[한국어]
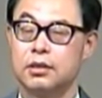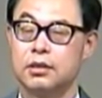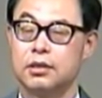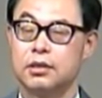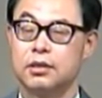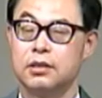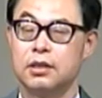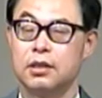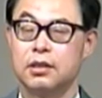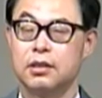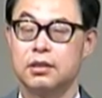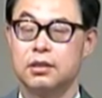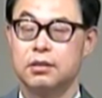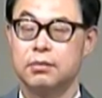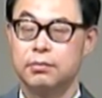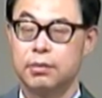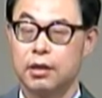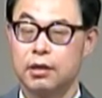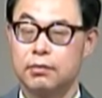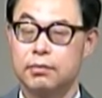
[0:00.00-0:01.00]
그냥
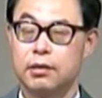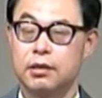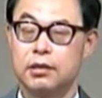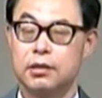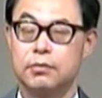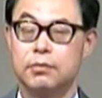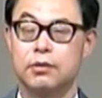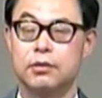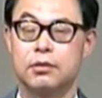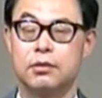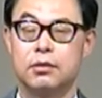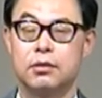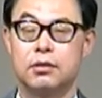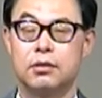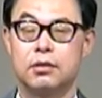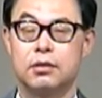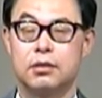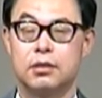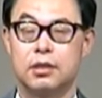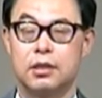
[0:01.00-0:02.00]
금방금방
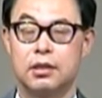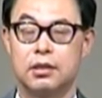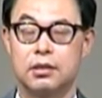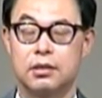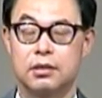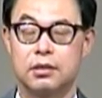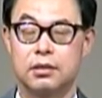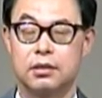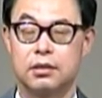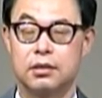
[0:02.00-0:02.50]
심어서 그냥